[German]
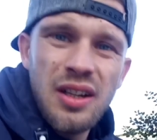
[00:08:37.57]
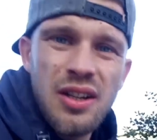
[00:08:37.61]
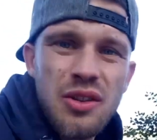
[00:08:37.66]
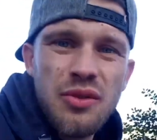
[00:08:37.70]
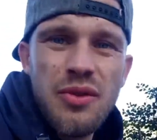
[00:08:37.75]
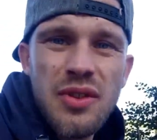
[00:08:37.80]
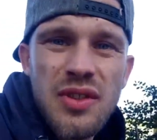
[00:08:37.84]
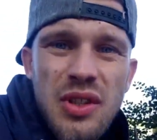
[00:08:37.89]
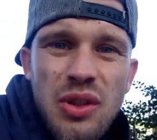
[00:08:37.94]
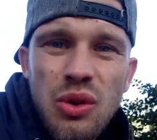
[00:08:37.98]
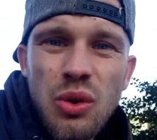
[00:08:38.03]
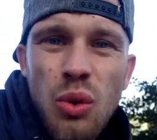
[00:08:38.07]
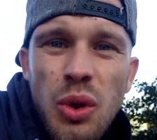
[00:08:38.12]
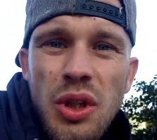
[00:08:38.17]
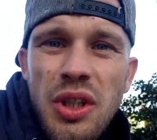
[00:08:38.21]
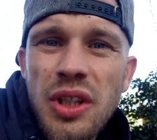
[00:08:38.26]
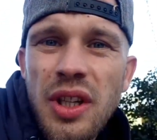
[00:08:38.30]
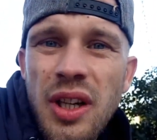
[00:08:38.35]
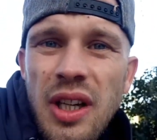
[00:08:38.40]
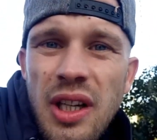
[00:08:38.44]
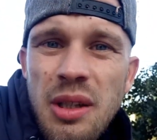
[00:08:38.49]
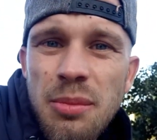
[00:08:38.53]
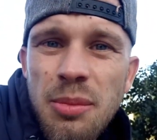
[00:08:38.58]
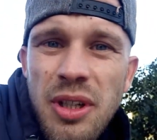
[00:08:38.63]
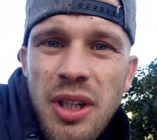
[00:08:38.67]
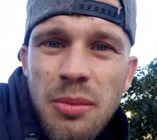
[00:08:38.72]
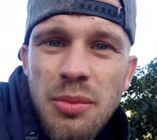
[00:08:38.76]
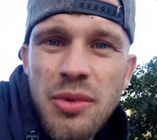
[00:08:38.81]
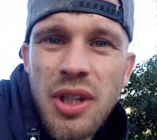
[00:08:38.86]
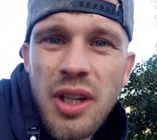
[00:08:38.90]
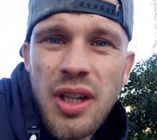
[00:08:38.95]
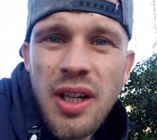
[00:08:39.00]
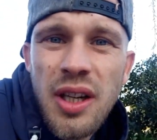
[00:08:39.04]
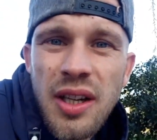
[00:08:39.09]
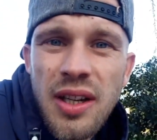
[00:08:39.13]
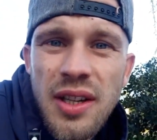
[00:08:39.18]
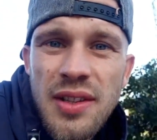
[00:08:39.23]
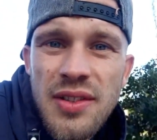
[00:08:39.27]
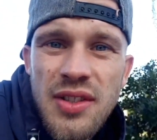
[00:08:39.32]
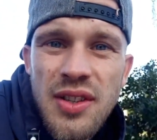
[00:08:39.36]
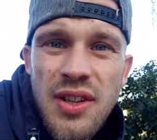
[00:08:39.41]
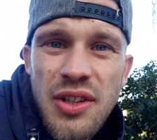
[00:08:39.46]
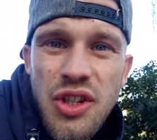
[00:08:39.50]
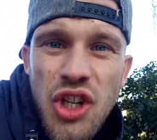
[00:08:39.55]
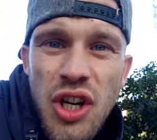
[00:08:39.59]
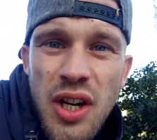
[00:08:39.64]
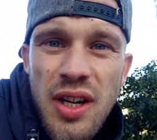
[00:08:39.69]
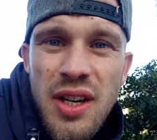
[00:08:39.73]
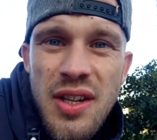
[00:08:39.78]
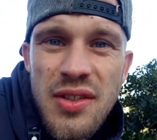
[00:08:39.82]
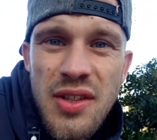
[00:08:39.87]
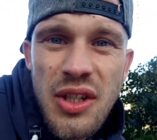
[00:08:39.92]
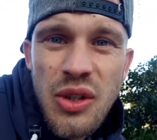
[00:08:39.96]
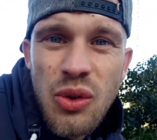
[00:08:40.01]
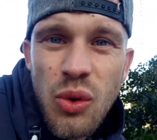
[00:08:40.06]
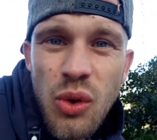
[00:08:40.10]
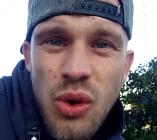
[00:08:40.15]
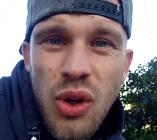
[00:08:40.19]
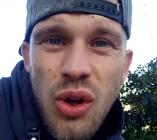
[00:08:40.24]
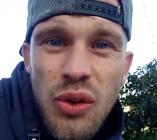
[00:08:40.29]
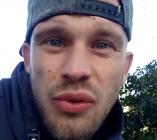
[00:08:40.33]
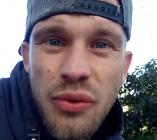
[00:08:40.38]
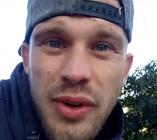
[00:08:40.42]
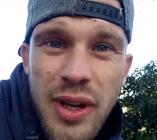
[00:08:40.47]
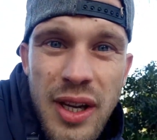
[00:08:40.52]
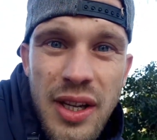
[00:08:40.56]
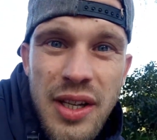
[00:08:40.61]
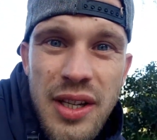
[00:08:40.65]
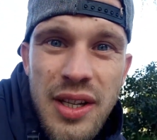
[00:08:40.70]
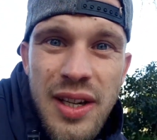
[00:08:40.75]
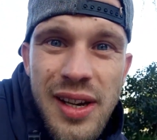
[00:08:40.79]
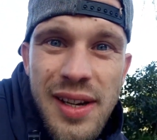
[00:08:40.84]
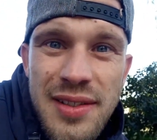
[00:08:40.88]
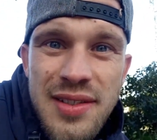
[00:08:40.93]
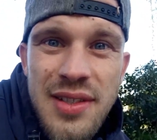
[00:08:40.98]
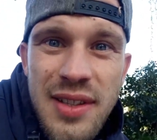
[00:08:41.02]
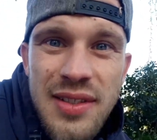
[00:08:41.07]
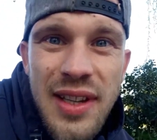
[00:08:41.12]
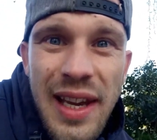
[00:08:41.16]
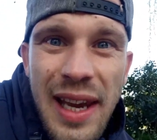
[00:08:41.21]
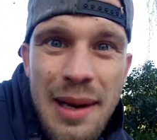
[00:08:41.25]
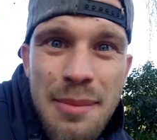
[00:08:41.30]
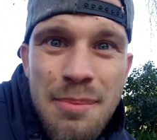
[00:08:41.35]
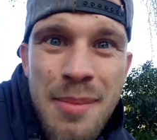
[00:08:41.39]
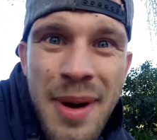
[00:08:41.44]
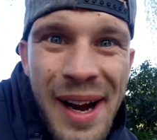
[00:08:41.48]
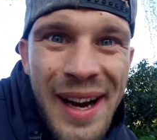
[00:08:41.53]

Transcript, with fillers: Also wir sind durch ja eigentlich mit dem Tag. Jetzt entscheidet sich nur noch, wer hier jetzt das Rennen